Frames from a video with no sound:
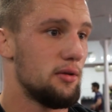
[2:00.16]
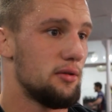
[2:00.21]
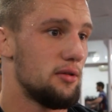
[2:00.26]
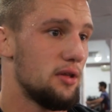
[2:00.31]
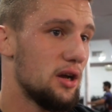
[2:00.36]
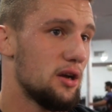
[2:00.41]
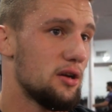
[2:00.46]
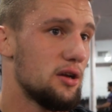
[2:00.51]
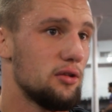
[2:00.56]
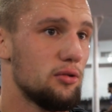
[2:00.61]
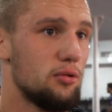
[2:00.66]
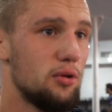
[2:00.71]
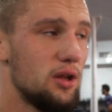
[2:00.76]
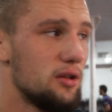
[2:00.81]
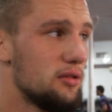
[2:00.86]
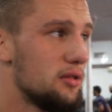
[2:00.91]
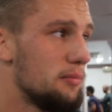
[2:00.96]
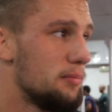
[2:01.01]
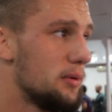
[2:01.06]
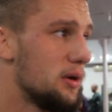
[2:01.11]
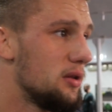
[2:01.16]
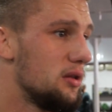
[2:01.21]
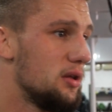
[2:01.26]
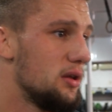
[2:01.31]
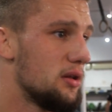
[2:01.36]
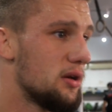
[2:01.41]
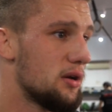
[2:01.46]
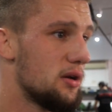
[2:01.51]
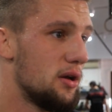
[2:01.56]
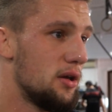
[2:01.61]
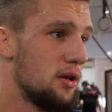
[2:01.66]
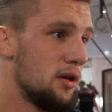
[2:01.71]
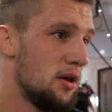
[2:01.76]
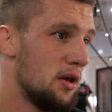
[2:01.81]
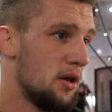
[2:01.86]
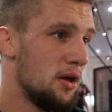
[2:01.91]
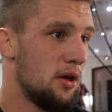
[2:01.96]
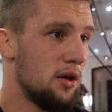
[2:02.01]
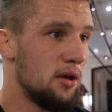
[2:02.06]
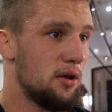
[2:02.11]
так, конкурентный поединок.
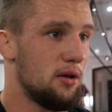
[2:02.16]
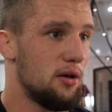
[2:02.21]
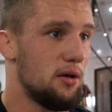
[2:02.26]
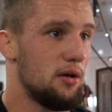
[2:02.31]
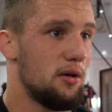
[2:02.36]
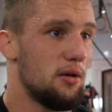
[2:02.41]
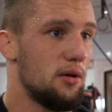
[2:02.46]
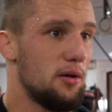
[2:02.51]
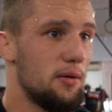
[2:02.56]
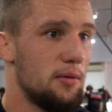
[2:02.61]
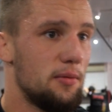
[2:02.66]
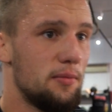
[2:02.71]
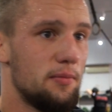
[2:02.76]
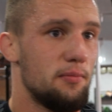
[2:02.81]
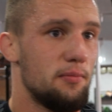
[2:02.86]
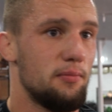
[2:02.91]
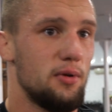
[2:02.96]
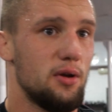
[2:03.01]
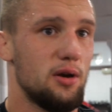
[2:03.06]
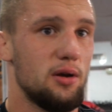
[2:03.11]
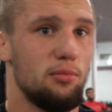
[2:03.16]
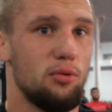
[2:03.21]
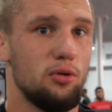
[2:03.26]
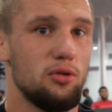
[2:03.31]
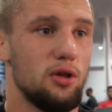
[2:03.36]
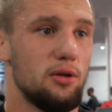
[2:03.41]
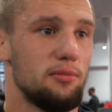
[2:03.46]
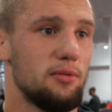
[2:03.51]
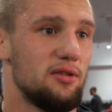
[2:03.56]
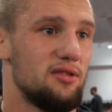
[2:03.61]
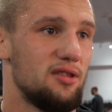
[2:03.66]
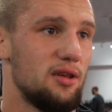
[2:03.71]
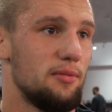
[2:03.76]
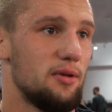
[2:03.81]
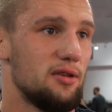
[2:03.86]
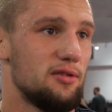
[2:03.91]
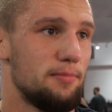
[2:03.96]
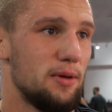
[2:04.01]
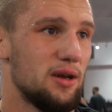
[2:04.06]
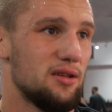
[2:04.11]
А, мы работаем над всеми
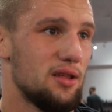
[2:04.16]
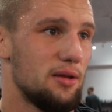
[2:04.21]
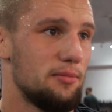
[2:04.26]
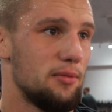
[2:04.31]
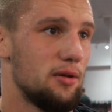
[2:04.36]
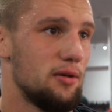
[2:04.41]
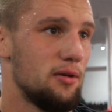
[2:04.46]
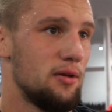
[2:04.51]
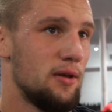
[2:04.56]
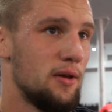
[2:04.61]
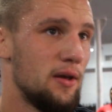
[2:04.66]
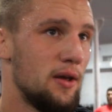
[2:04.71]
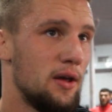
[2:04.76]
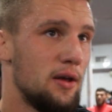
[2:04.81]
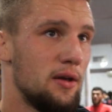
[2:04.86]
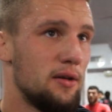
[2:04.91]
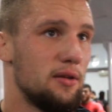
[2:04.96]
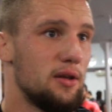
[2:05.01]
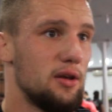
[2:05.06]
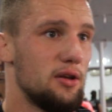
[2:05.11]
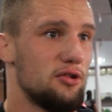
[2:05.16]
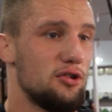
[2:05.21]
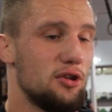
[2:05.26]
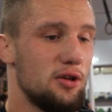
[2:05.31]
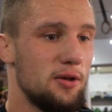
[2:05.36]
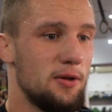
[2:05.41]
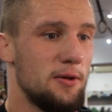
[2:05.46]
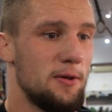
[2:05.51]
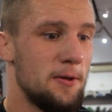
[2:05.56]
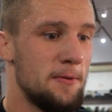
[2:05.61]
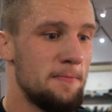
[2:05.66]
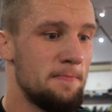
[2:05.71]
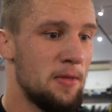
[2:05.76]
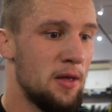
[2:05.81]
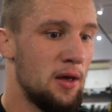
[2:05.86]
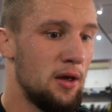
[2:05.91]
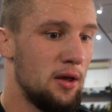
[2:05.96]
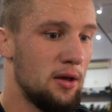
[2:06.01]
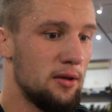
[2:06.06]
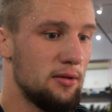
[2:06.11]
аспектами. Знаешь,
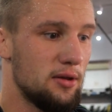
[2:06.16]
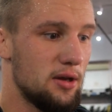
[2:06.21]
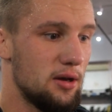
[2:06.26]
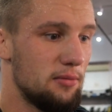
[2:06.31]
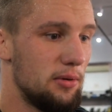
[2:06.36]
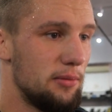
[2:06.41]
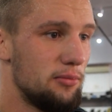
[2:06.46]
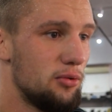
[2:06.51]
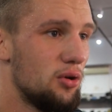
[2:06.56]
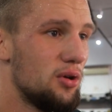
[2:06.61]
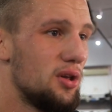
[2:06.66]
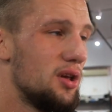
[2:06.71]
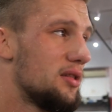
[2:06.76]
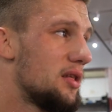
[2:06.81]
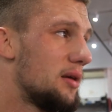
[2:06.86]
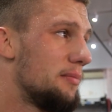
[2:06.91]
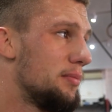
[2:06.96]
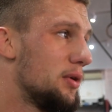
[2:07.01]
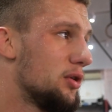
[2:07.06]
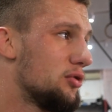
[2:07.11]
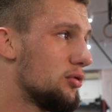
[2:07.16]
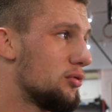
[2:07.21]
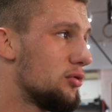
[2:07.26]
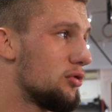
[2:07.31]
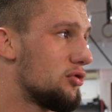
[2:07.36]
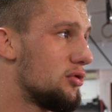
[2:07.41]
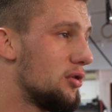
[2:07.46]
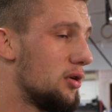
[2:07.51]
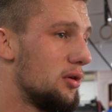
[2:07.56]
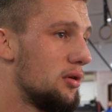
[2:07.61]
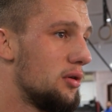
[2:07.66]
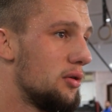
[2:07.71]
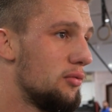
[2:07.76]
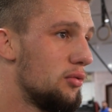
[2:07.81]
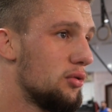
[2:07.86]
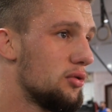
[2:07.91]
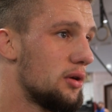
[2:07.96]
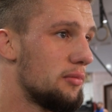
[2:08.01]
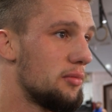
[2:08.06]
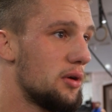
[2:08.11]
как бы многие там пишут, что
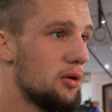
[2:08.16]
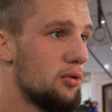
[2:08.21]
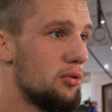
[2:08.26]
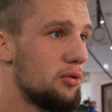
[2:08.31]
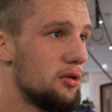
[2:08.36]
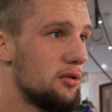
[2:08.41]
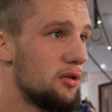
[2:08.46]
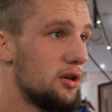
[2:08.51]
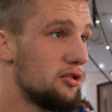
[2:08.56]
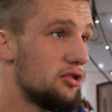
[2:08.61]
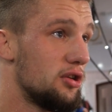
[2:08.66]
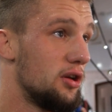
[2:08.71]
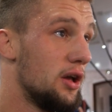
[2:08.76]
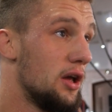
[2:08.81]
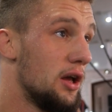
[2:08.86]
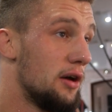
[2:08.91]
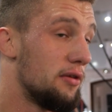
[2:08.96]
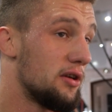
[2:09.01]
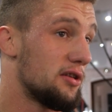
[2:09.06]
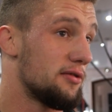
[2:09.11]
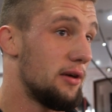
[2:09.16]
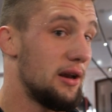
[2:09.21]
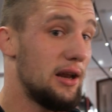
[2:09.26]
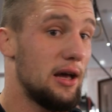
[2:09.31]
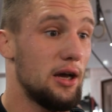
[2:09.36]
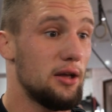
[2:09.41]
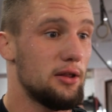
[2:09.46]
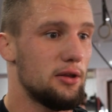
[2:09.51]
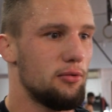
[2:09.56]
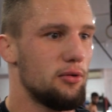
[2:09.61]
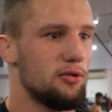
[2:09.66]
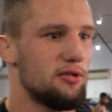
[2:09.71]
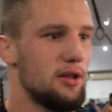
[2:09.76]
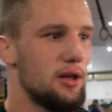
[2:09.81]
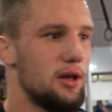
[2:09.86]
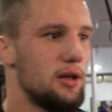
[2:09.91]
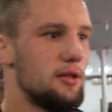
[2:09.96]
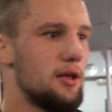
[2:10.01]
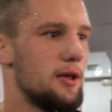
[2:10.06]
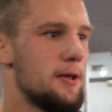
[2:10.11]
вот там какой-то восхваляет его,
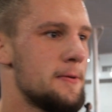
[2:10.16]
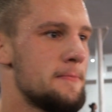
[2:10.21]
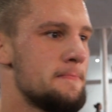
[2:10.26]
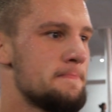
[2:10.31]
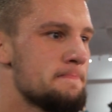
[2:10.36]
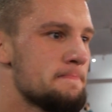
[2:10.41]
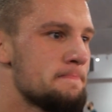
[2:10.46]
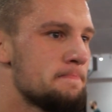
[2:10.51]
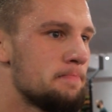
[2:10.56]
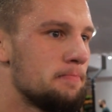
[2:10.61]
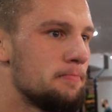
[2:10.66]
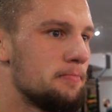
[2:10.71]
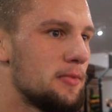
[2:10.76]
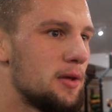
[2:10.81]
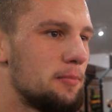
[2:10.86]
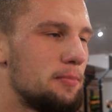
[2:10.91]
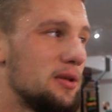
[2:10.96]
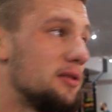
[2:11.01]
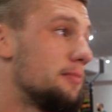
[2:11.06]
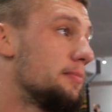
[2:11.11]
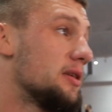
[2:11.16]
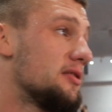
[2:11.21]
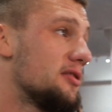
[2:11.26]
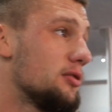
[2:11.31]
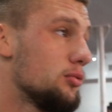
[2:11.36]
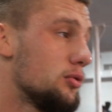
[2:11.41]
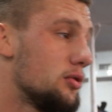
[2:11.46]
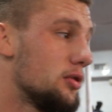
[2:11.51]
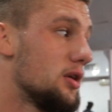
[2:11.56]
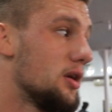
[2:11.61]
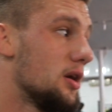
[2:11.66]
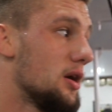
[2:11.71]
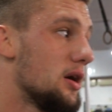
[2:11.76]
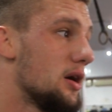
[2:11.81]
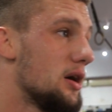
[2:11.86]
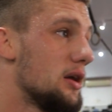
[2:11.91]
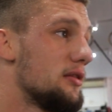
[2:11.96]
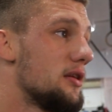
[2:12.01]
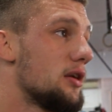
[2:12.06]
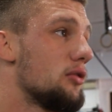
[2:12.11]
ставит. По, по ссылке
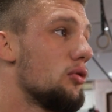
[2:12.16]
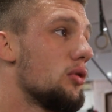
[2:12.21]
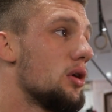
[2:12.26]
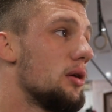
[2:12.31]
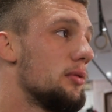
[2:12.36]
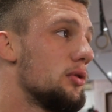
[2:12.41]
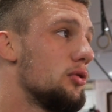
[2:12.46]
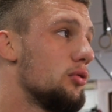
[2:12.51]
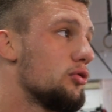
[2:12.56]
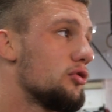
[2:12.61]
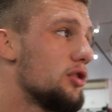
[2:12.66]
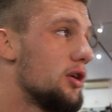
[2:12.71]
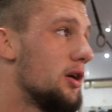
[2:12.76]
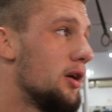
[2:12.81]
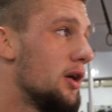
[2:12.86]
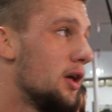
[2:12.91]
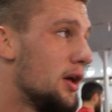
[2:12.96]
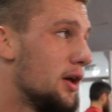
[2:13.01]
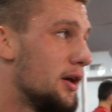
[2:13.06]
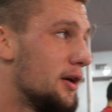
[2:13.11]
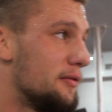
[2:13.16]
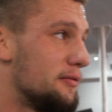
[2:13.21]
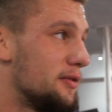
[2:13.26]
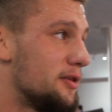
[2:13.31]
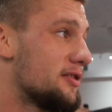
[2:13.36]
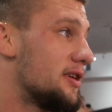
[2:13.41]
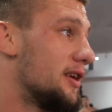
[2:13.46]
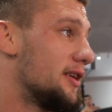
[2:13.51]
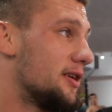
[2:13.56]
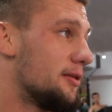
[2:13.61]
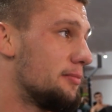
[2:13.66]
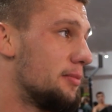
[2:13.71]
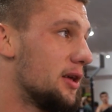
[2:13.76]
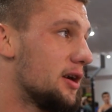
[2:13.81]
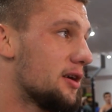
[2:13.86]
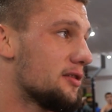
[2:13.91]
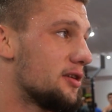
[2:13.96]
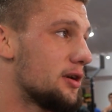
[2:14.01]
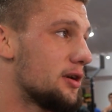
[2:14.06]
я андердогом иду уже в нескольких боях